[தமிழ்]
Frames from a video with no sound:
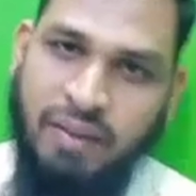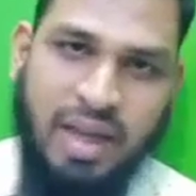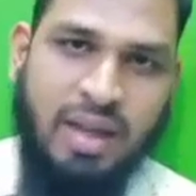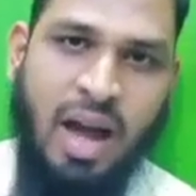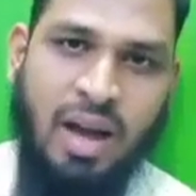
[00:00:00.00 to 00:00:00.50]

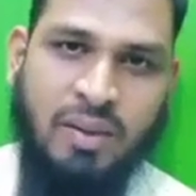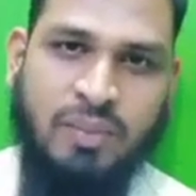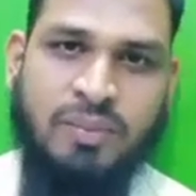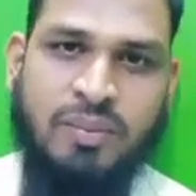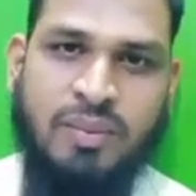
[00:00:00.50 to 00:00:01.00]
வேற
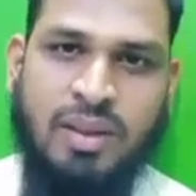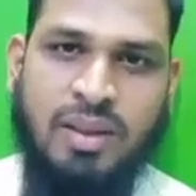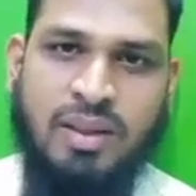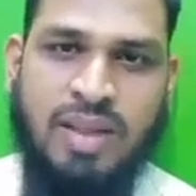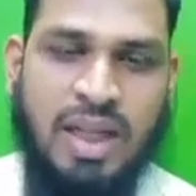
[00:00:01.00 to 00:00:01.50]
காரணம்
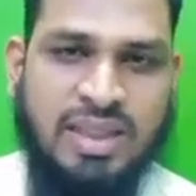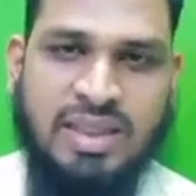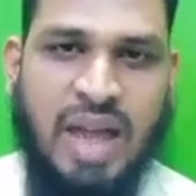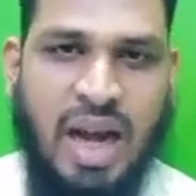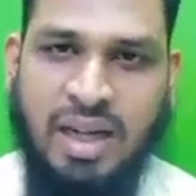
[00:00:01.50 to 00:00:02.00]
இந்த
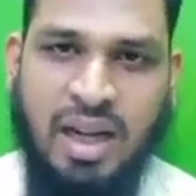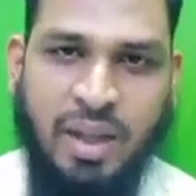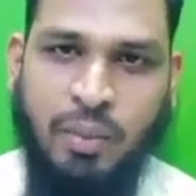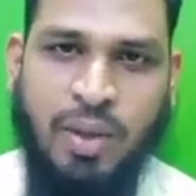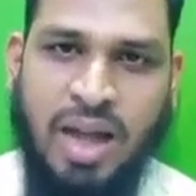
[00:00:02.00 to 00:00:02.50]
அதிசை
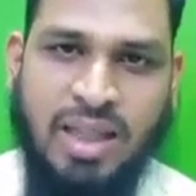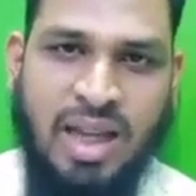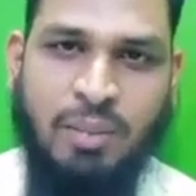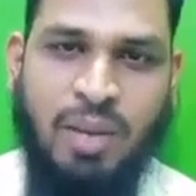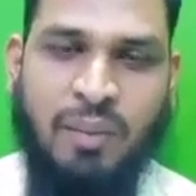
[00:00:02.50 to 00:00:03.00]
காட்டுறாங்க இவங்க
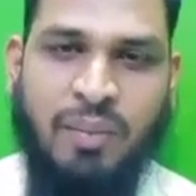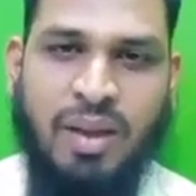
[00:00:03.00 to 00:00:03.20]
ஆதாரமா